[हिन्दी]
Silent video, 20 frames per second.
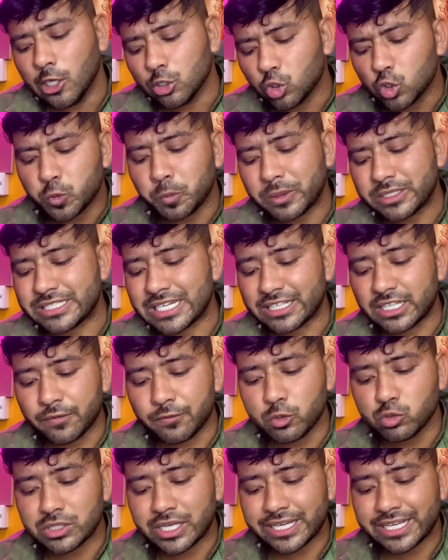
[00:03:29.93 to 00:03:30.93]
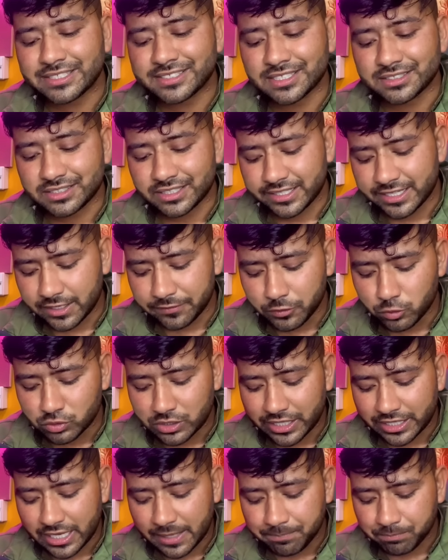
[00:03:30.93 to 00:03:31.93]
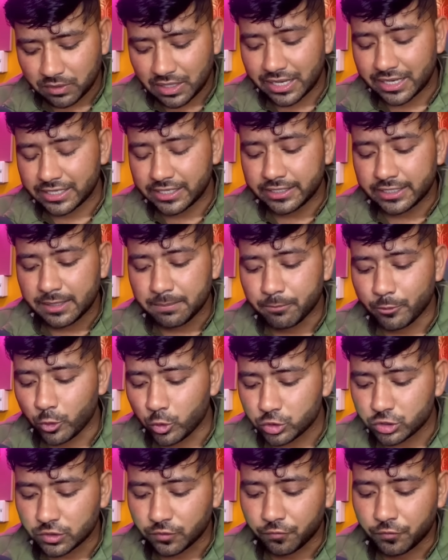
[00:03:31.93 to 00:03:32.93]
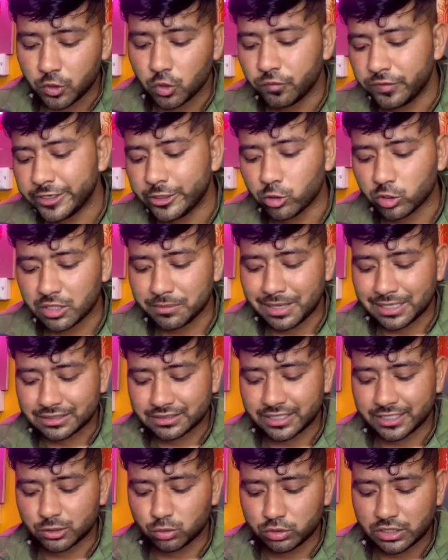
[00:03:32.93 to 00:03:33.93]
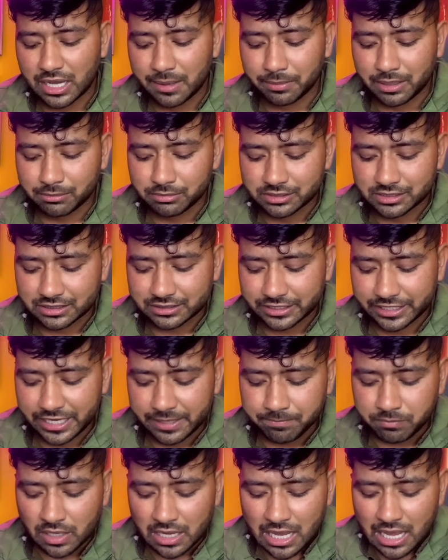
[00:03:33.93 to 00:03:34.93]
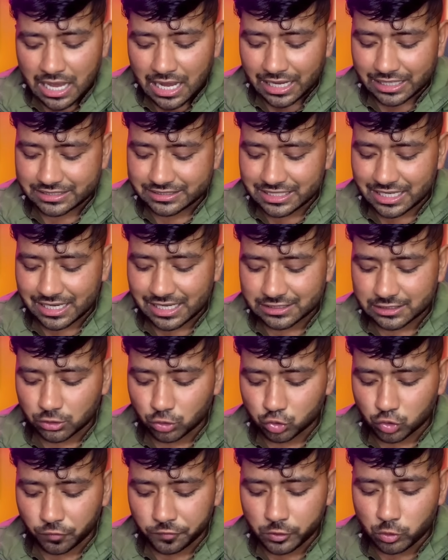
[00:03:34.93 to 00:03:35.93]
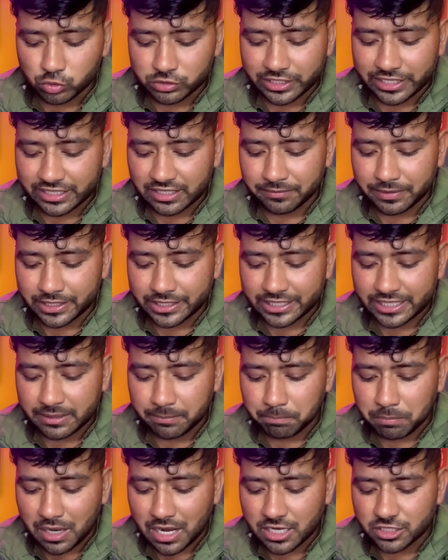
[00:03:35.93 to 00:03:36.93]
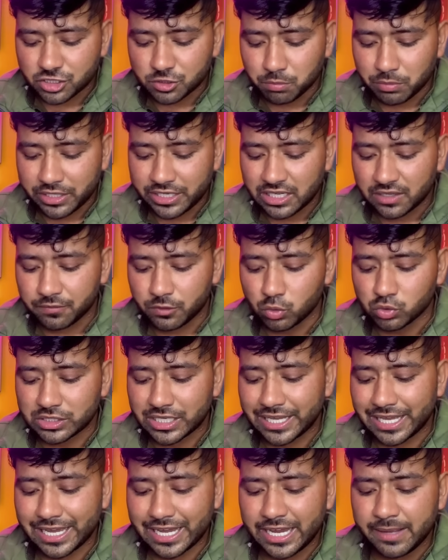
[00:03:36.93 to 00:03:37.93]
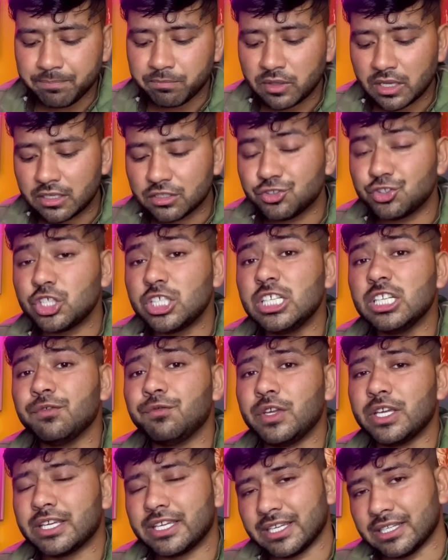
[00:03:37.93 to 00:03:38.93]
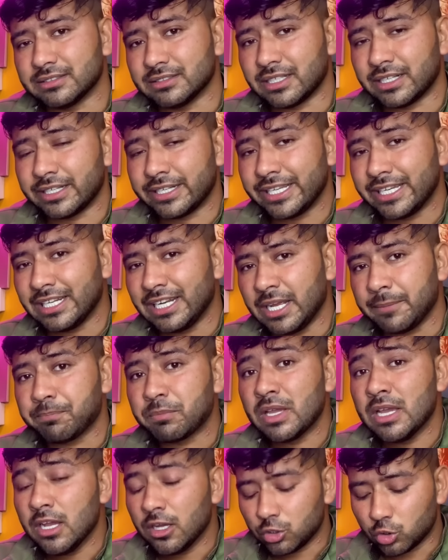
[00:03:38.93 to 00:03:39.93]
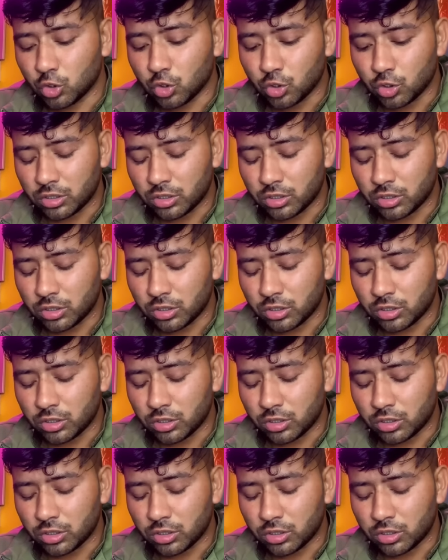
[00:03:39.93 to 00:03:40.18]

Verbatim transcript: तो उस पर ज्यादा व्यूज आ गया सत्तर व्यूज आ गया अगर इनकी मोस्ट व्यू वीडियो की बात करें तो यहां पर आप देख सकते हैं अच्छा खासा दोस्तों व्यूज लेके बैठे हैं पांच मिलियन व्यूज आया है तीन वीक के अंदर ठीक है ना तो